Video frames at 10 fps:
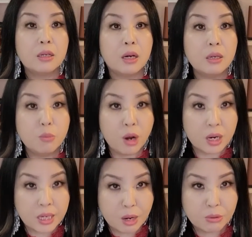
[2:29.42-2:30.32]
cỡ
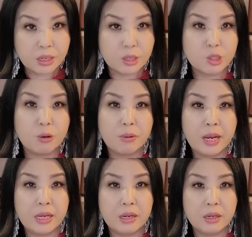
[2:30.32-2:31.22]
mua không cho là trâu
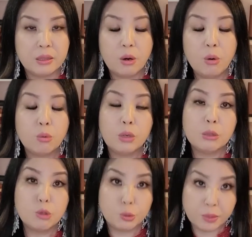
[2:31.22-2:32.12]
kia chị nữa tiểu ô cú lý
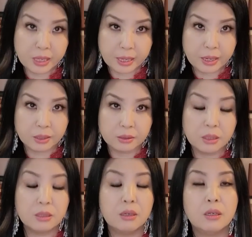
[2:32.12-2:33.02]
cú chỉ muốn nhẹ nè
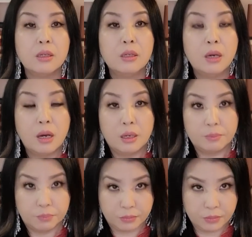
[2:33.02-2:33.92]
nhớ cái,
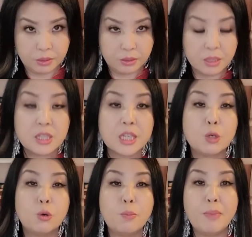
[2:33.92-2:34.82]
um cần gì
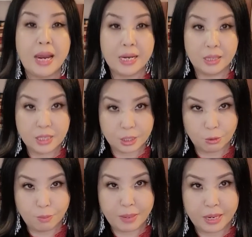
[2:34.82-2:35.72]
của luôn bé và cần gì
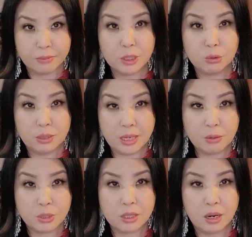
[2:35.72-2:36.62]
của luôn bé được các tổ
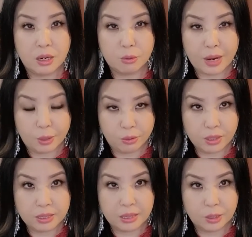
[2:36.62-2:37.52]
không sửa họ của hai đứa
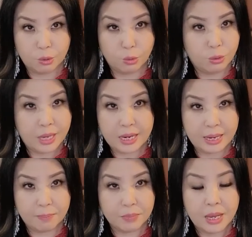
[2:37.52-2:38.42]
con tiền đó của tôi khen
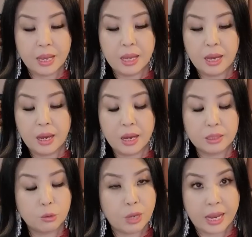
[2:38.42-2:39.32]
nam à
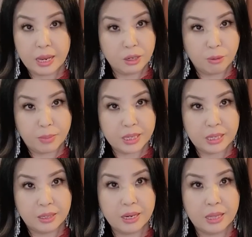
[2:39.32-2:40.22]
I had no nỉ,
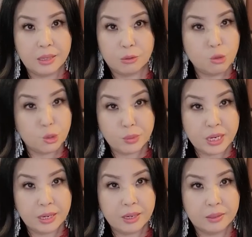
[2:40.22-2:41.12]
ni hắn là của chúng mình
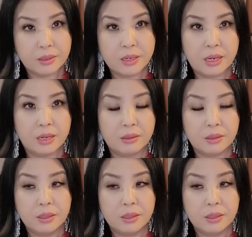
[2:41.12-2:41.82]
nhá đó này cái